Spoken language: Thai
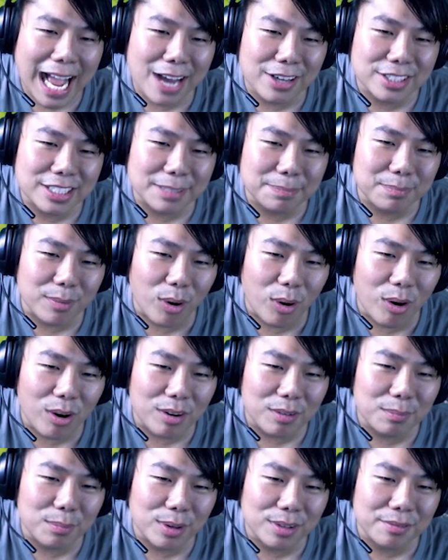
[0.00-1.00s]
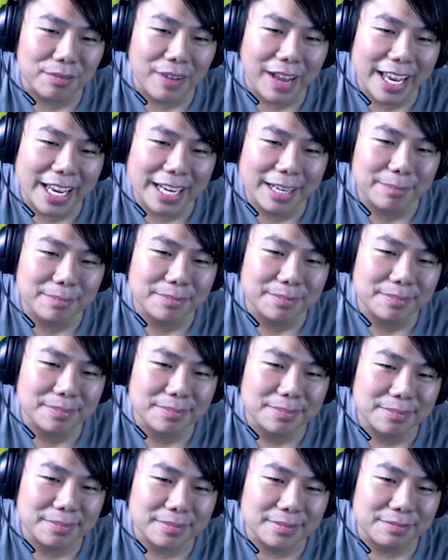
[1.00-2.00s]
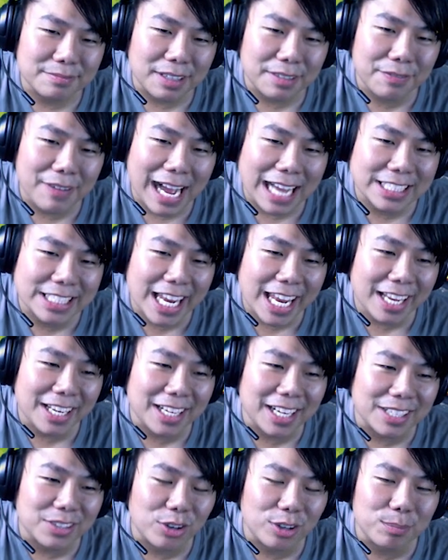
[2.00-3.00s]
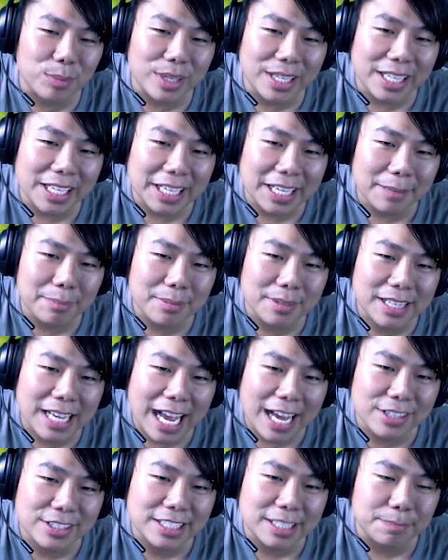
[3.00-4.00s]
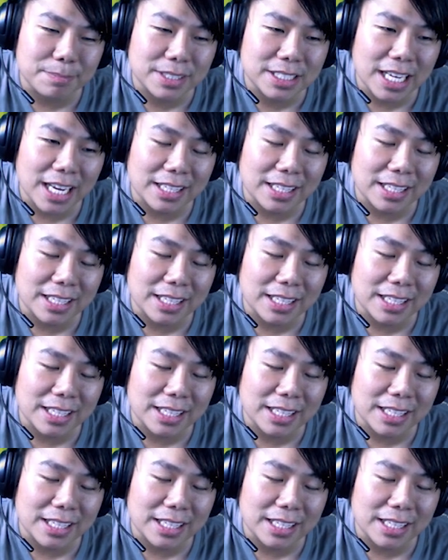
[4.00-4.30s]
96พลไฟครับ ไฟฟ้าชิ่งอ่ะโดนพอดีครับ 97